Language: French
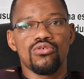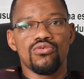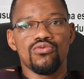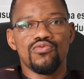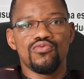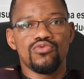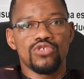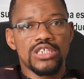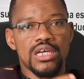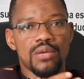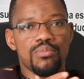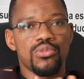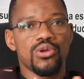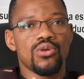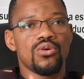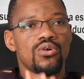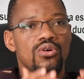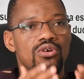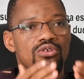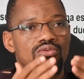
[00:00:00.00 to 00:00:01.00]
Nous vous
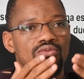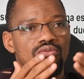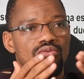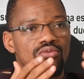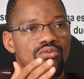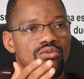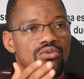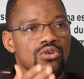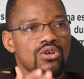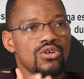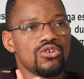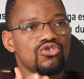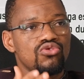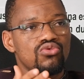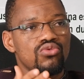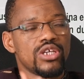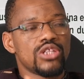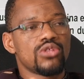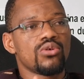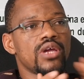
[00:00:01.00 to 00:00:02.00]
appelons, nous
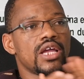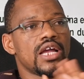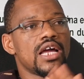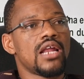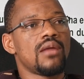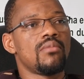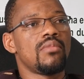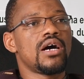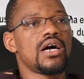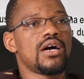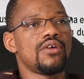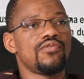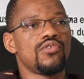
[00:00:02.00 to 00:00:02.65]
souhaitons également